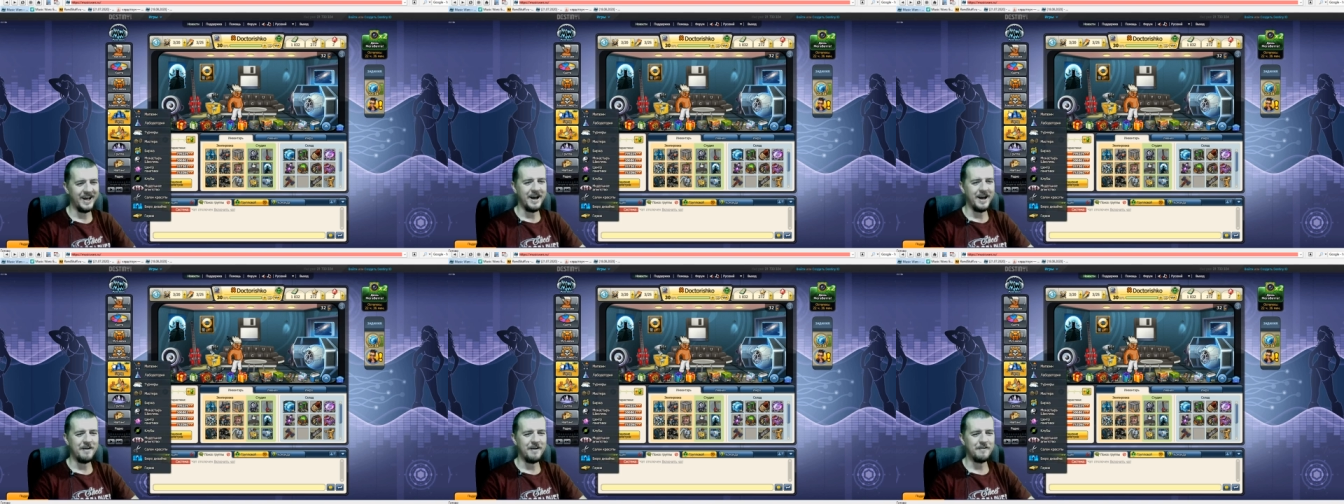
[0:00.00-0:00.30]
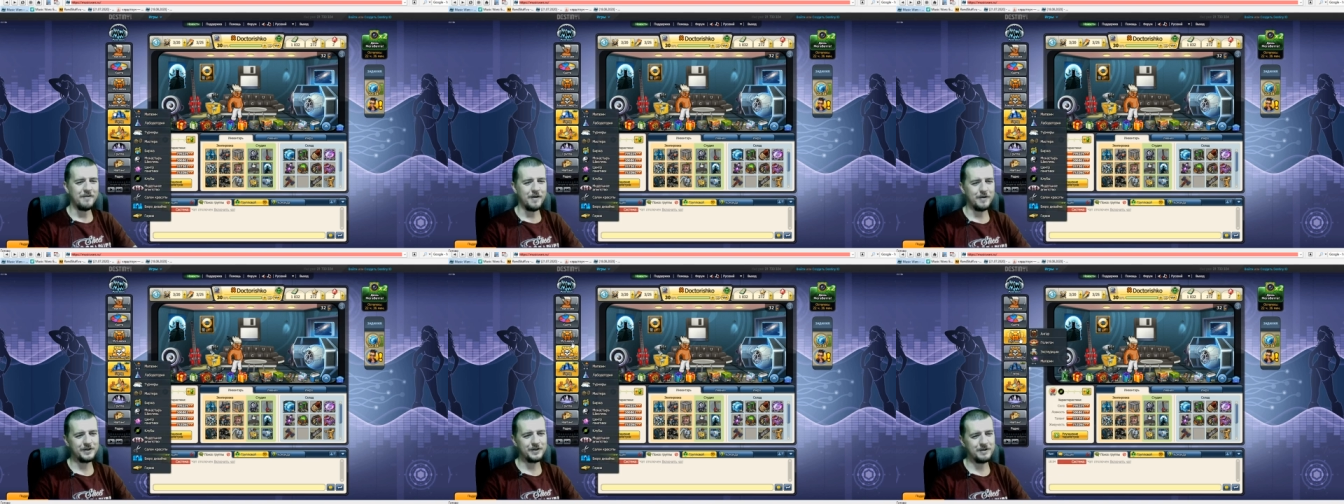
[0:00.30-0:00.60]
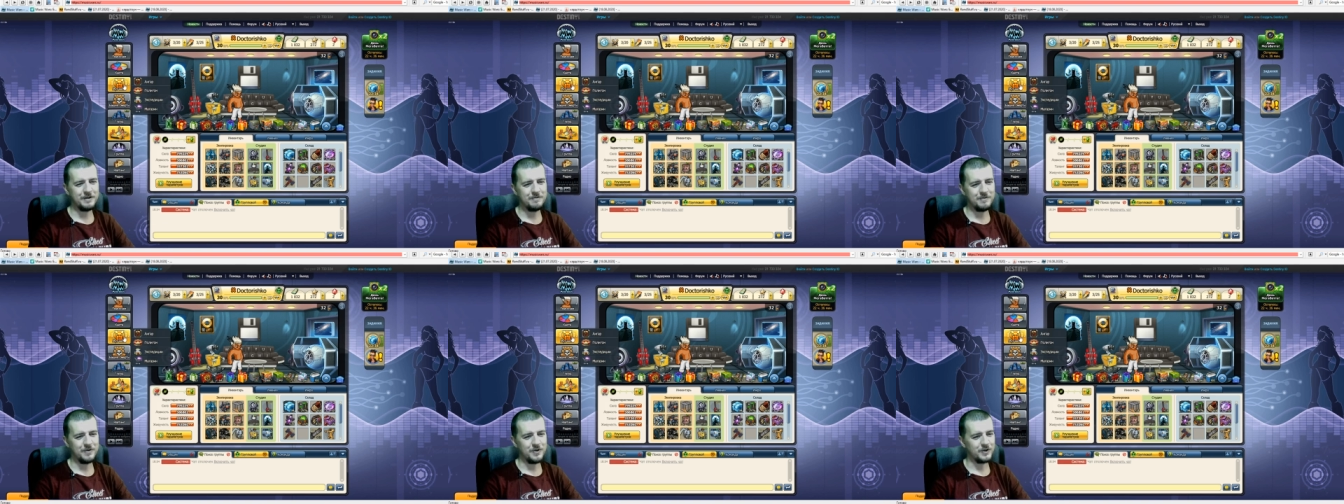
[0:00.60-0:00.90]
В
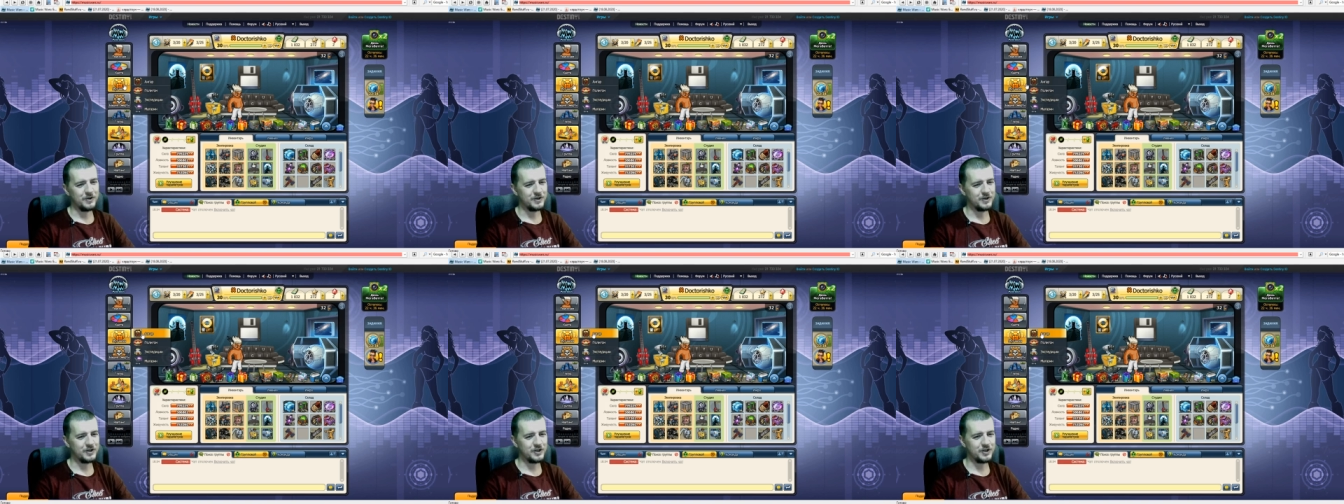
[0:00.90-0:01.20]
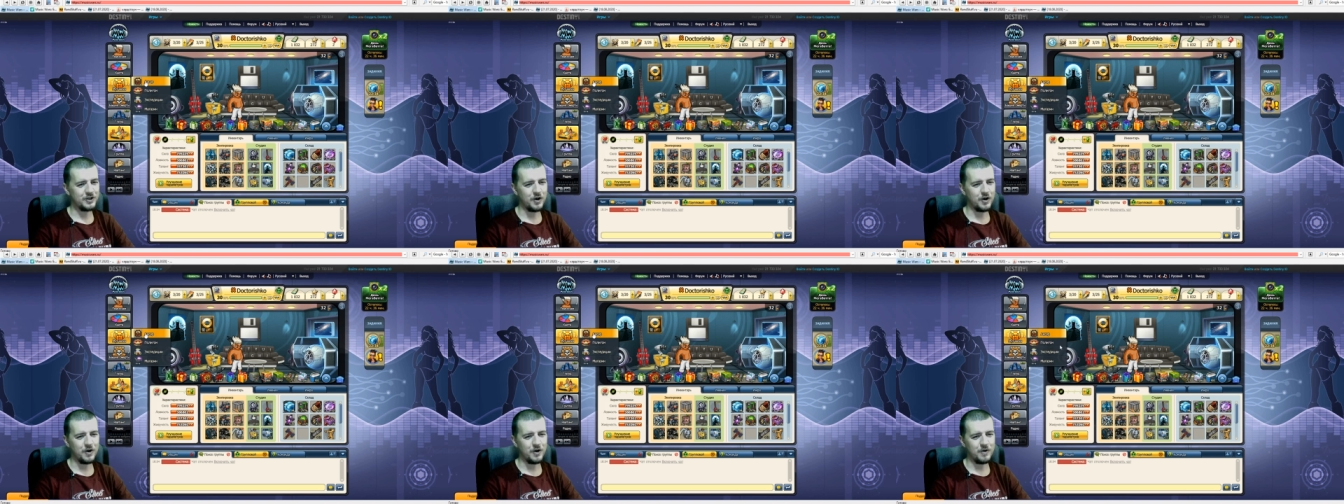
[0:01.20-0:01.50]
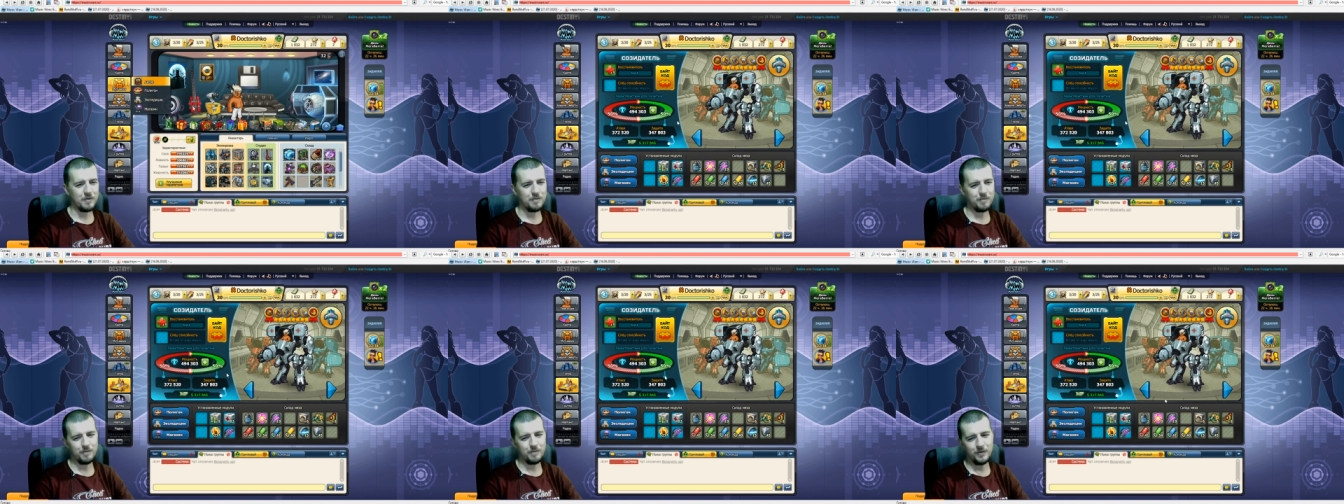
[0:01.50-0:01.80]
общем, что
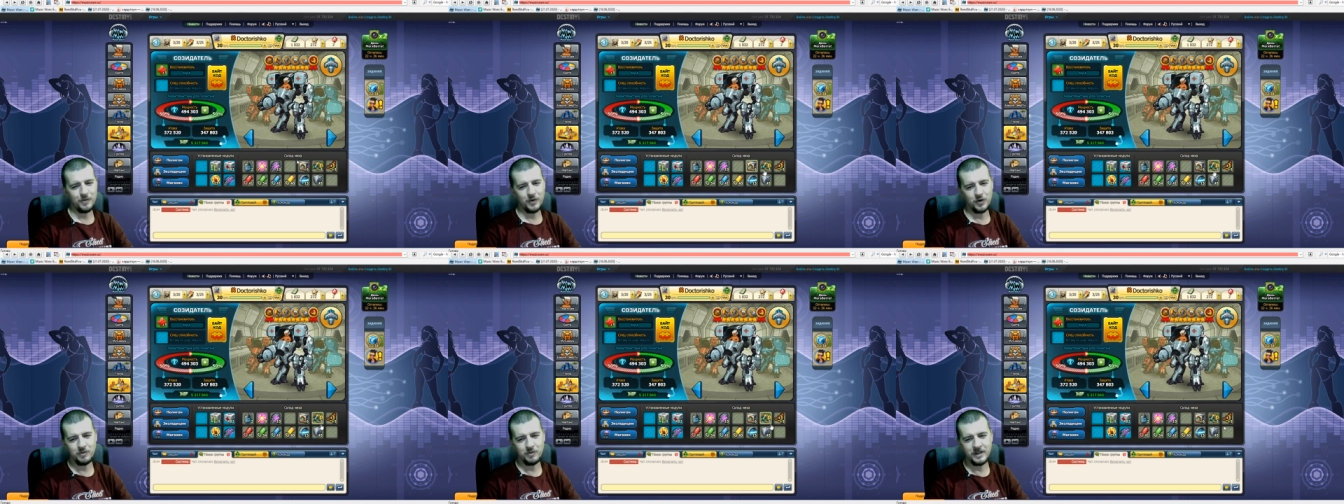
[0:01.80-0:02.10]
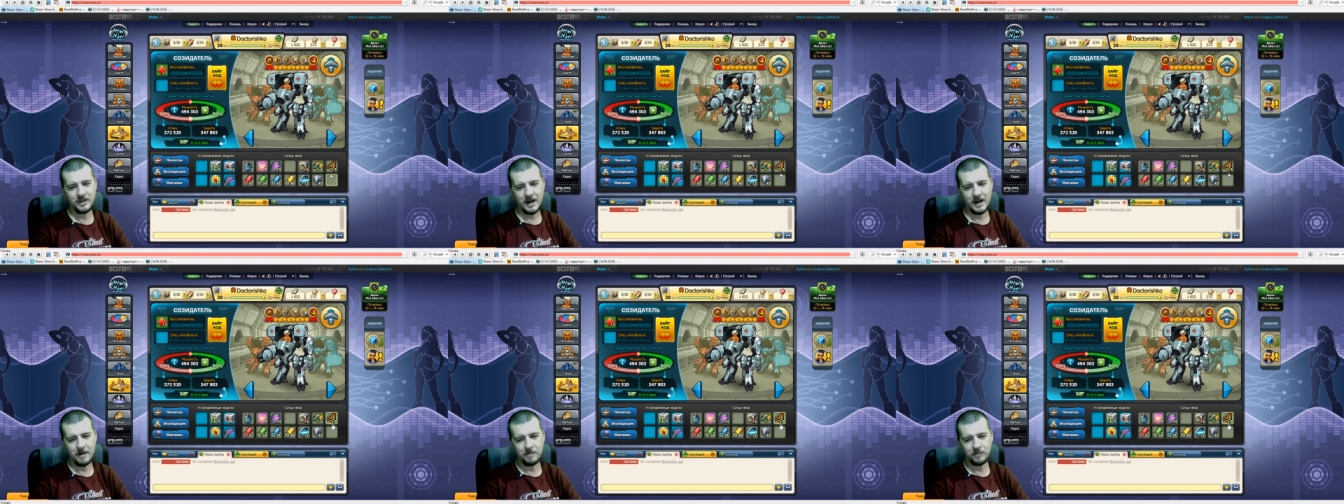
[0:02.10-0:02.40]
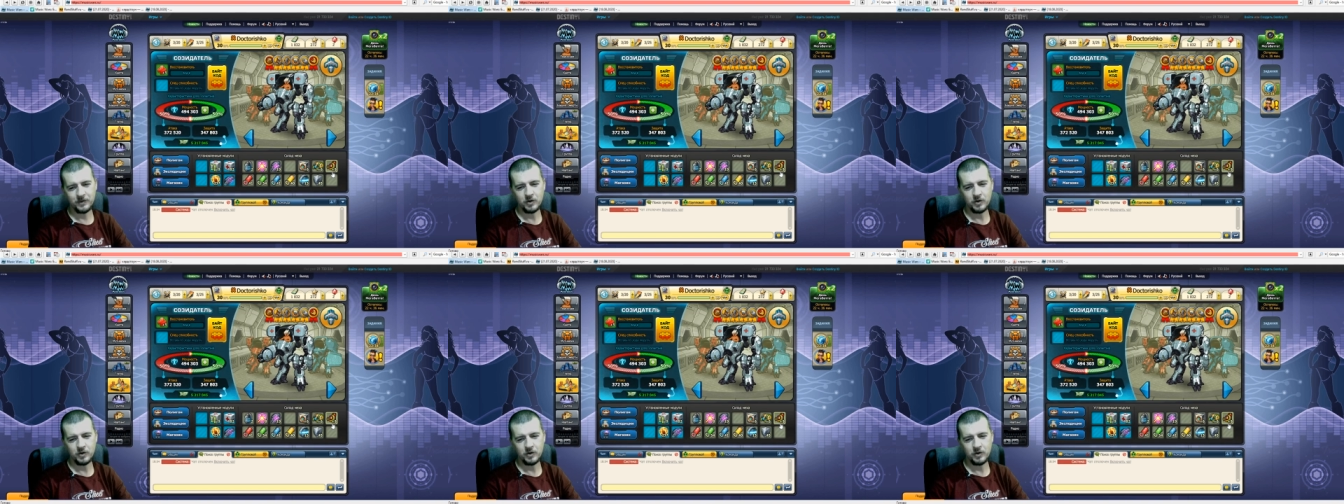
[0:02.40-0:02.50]
у меня.